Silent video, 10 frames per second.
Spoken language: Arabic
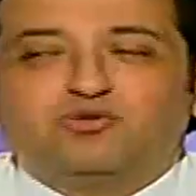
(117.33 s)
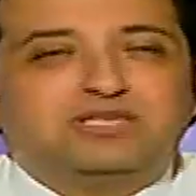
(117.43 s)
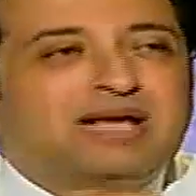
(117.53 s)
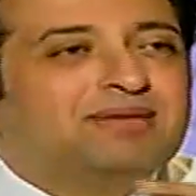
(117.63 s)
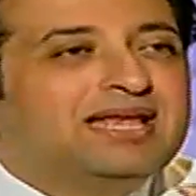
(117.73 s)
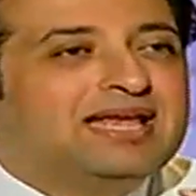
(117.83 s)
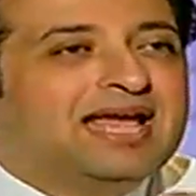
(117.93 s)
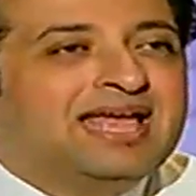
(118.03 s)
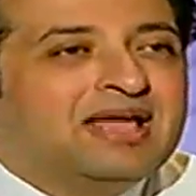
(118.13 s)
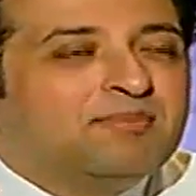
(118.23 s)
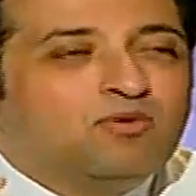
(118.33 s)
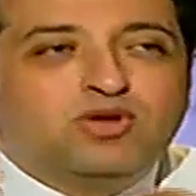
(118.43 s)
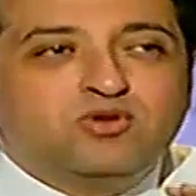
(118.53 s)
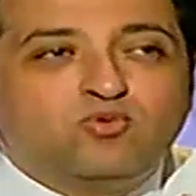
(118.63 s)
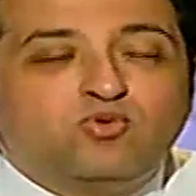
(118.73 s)
خزعبليه
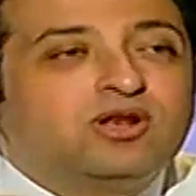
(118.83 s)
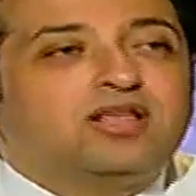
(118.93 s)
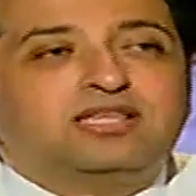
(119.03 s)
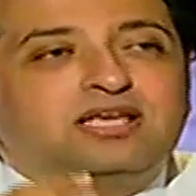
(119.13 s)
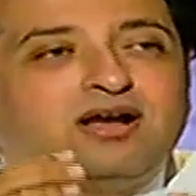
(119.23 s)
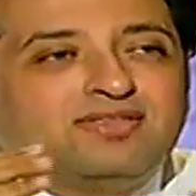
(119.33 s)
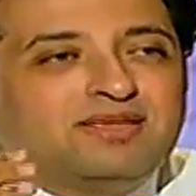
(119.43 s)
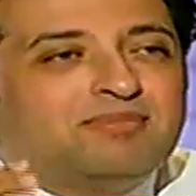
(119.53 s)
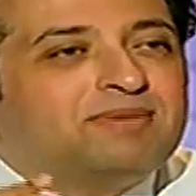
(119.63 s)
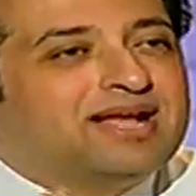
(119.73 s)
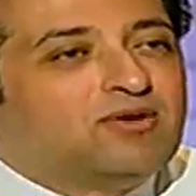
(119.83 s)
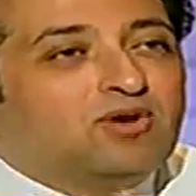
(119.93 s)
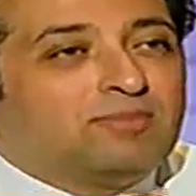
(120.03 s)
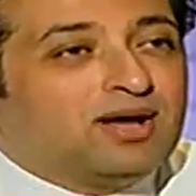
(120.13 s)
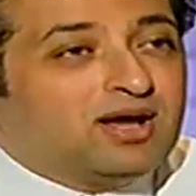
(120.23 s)
ممكن يكون دي قادمه من
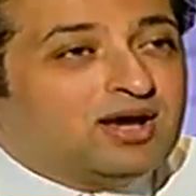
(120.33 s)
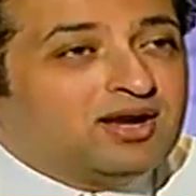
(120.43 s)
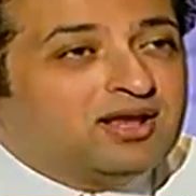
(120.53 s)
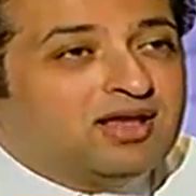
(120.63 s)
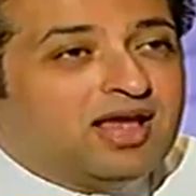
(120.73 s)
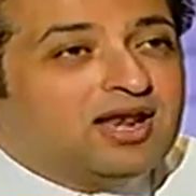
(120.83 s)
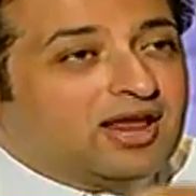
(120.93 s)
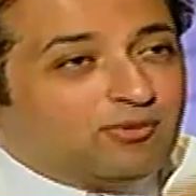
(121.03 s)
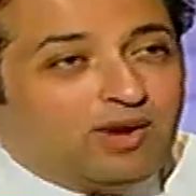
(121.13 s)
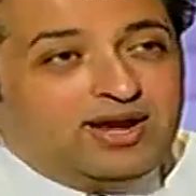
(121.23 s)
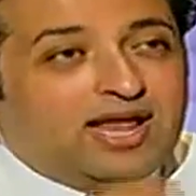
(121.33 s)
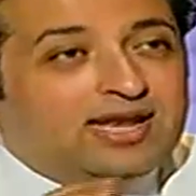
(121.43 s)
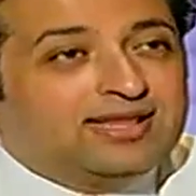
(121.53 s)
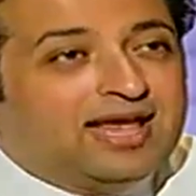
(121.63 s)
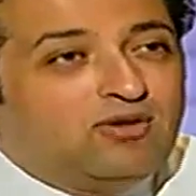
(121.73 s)
كوكب اخر الارواح
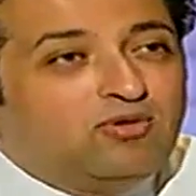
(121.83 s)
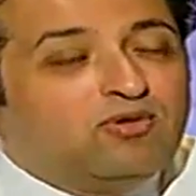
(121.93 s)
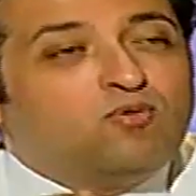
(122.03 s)
نقلتها له